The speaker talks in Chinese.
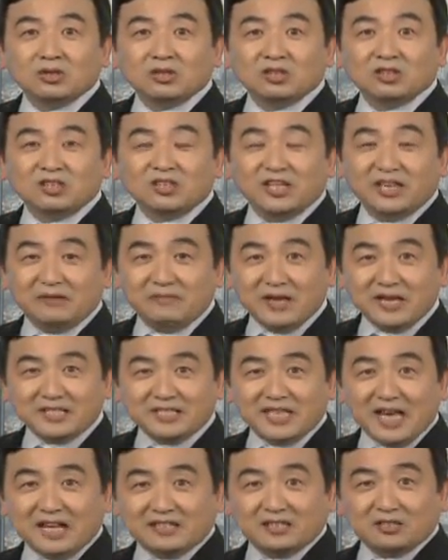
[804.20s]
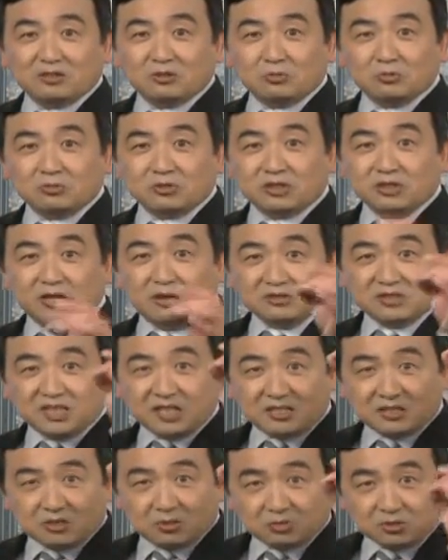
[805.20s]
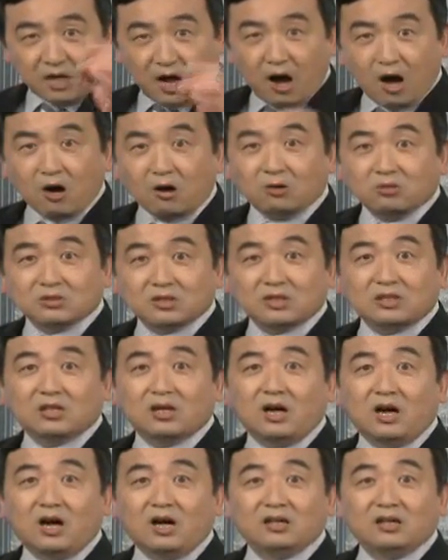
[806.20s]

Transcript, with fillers: 里面讲的都是要坚守道德。